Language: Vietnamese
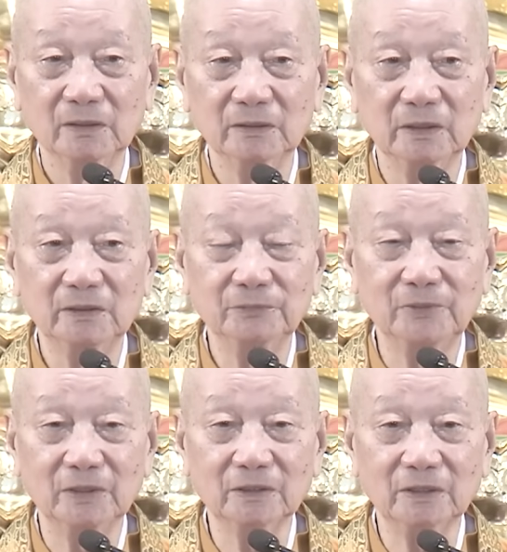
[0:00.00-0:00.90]
Tên Đức
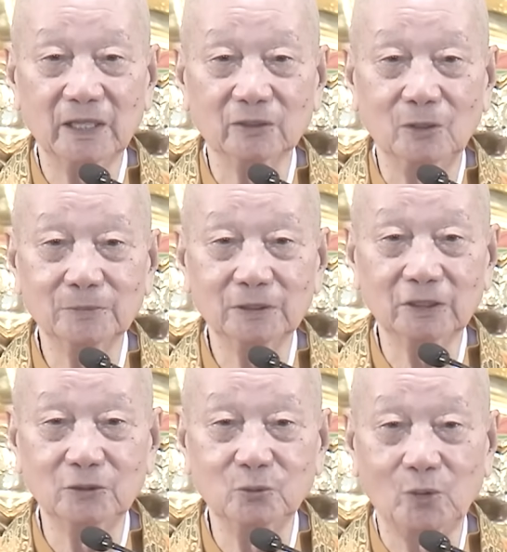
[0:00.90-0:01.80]
Phật nó Ngài có một cái
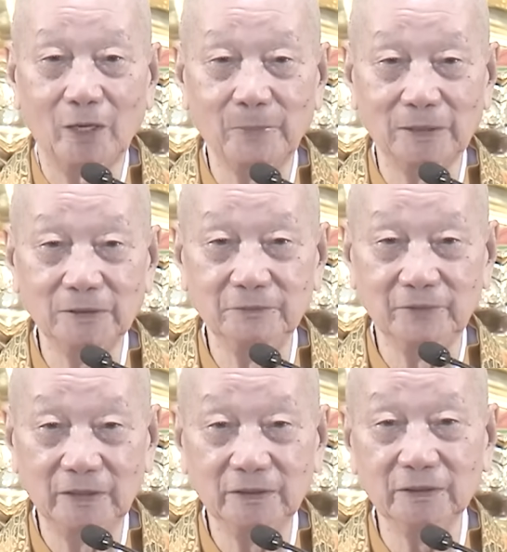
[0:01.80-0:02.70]
thân khỏe mạnh như
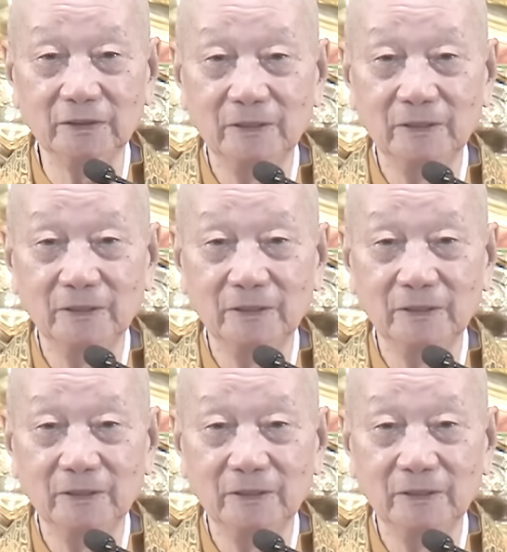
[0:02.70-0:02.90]
vậy đó